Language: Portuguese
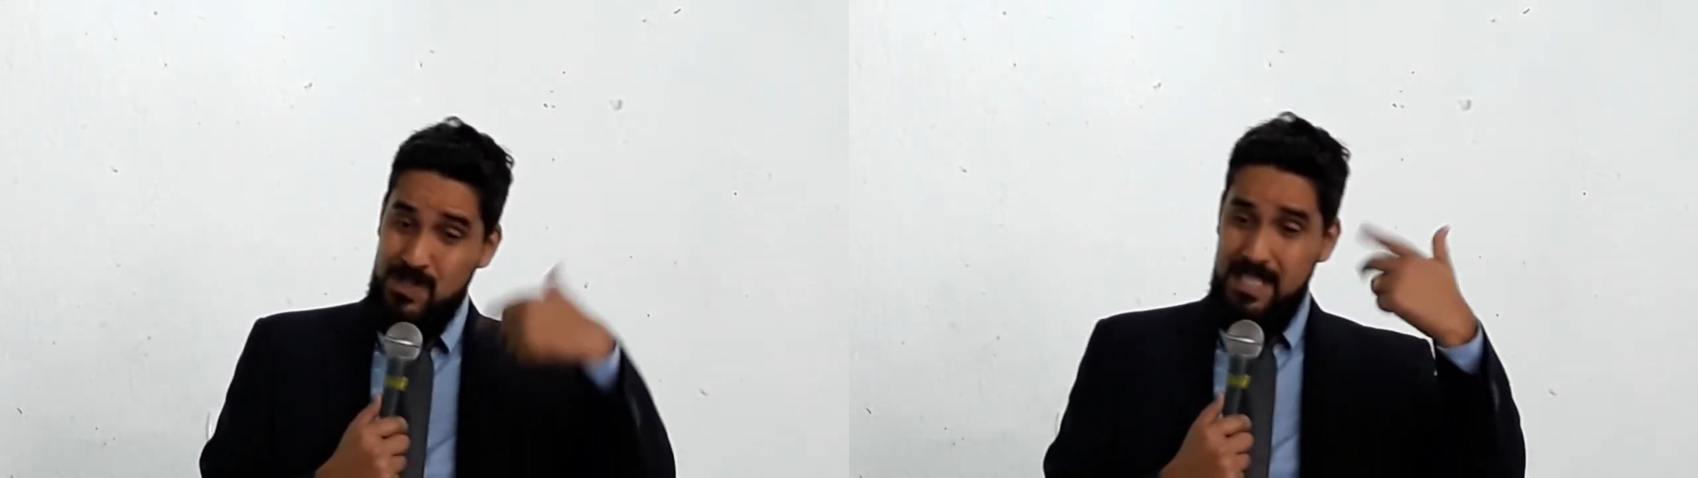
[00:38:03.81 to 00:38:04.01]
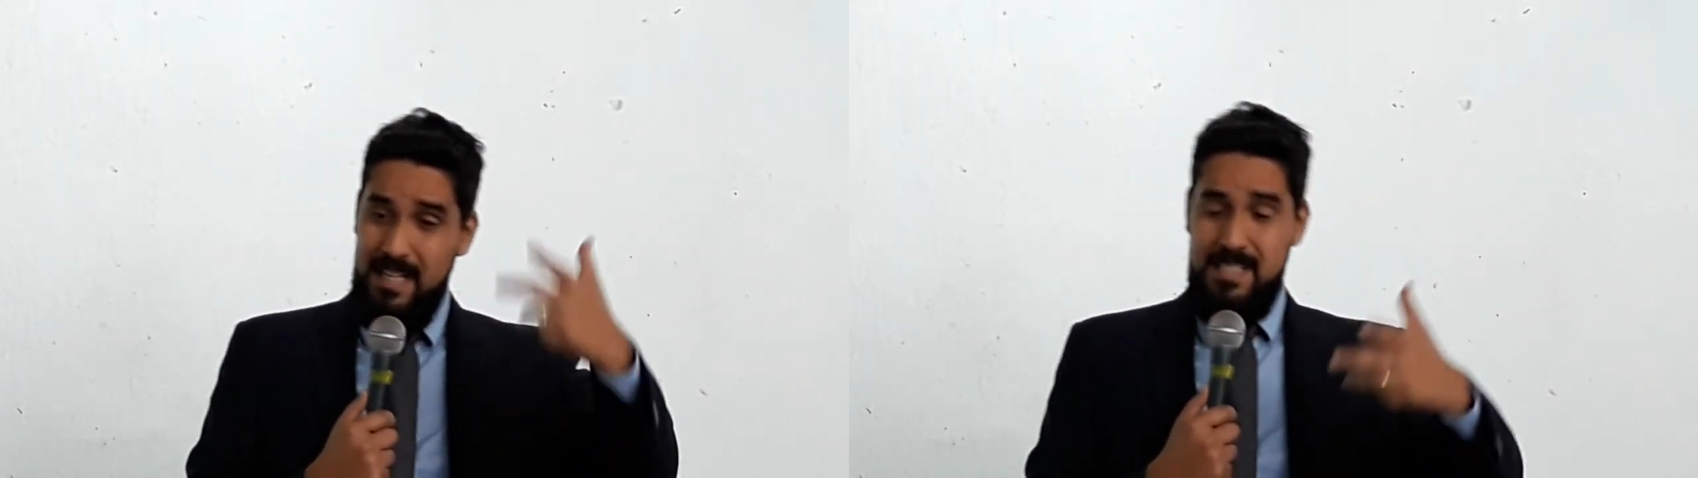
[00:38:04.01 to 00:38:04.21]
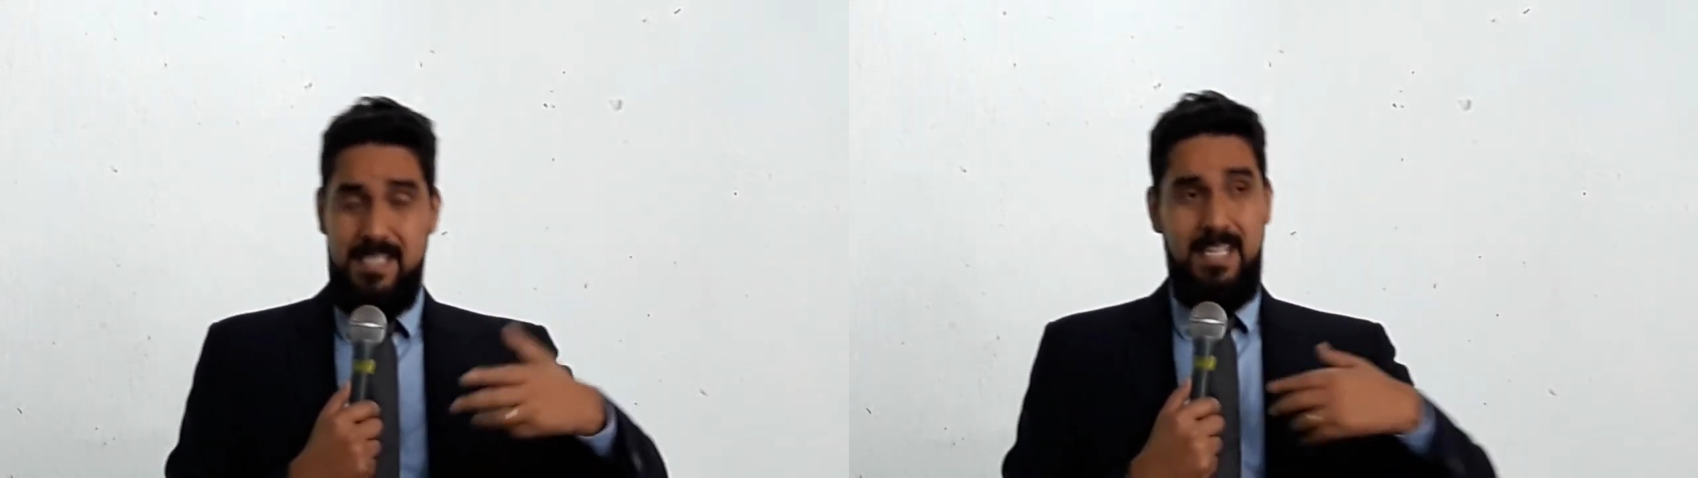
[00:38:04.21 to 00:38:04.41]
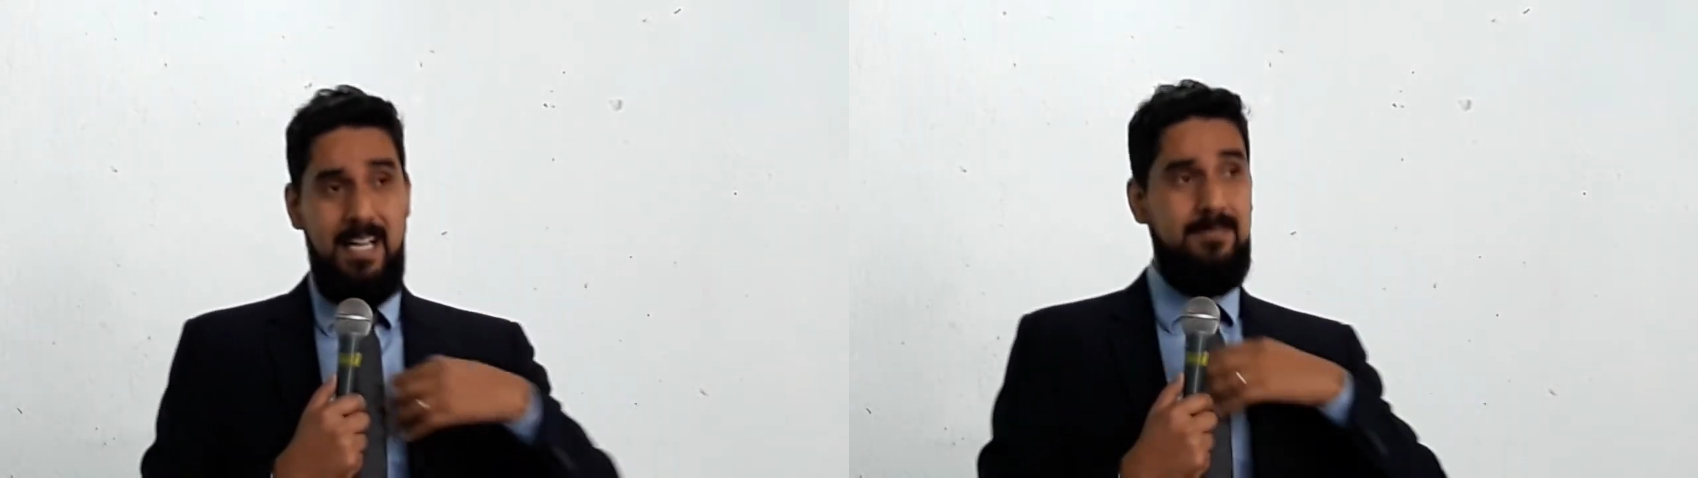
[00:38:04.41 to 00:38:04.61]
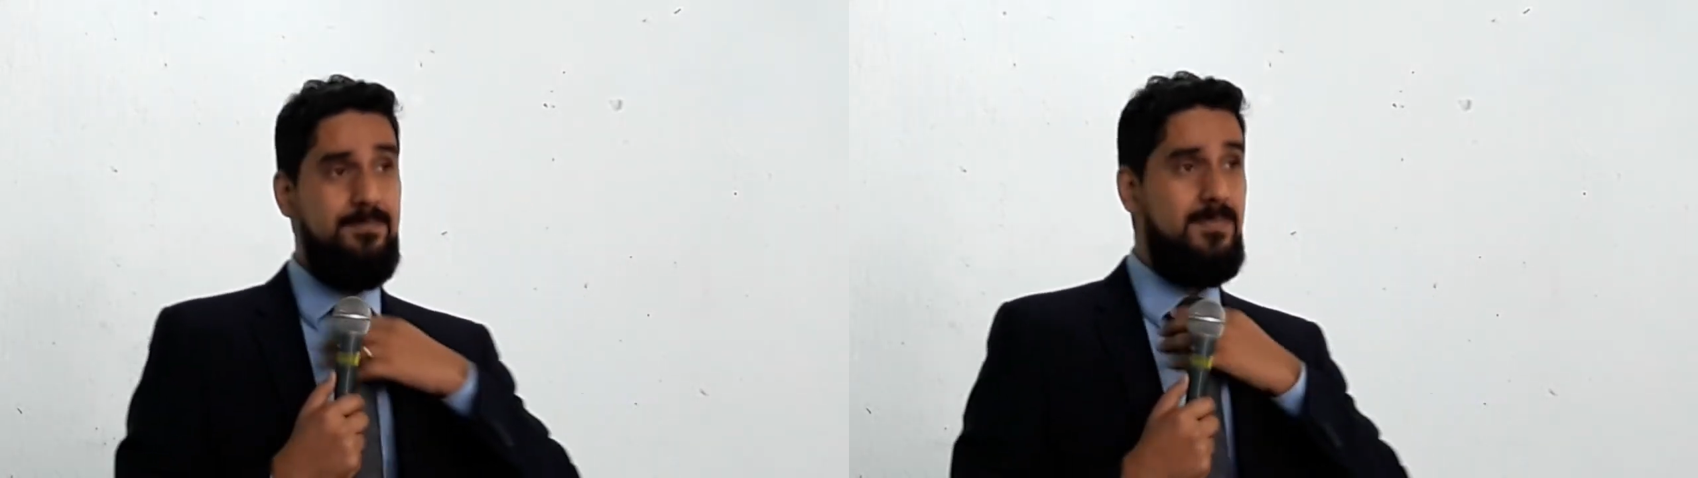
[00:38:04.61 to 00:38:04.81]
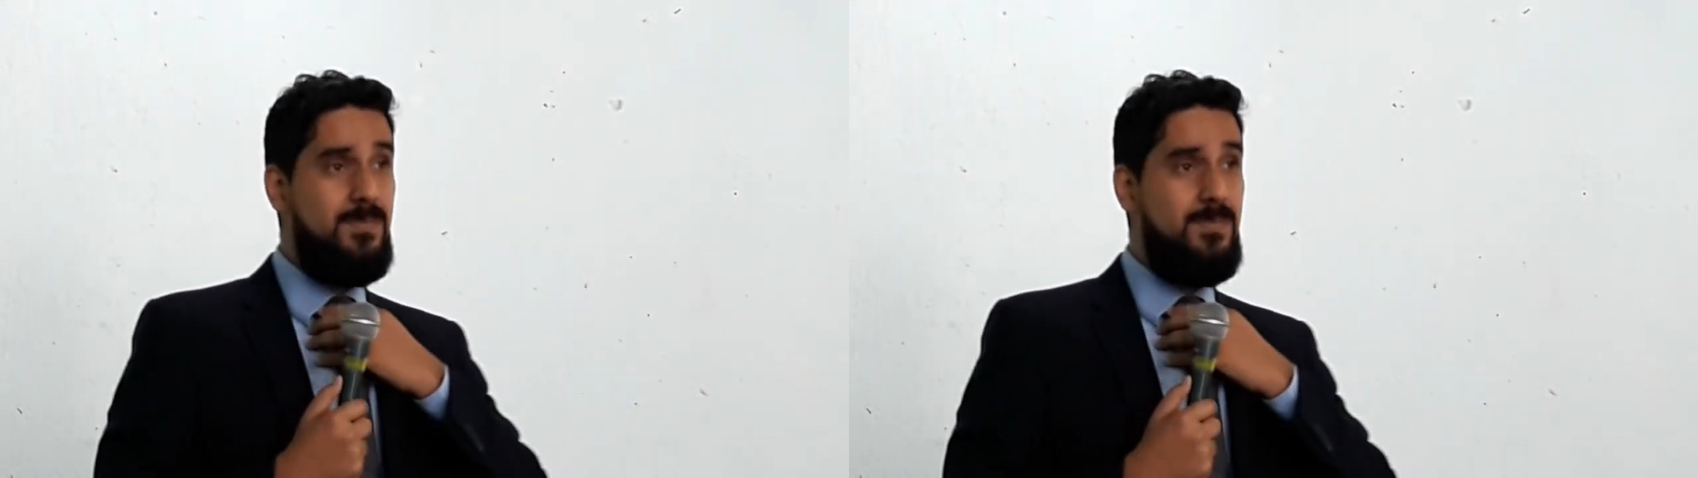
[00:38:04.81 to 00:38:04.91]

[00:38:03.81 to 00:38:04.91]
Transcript: dia a dia,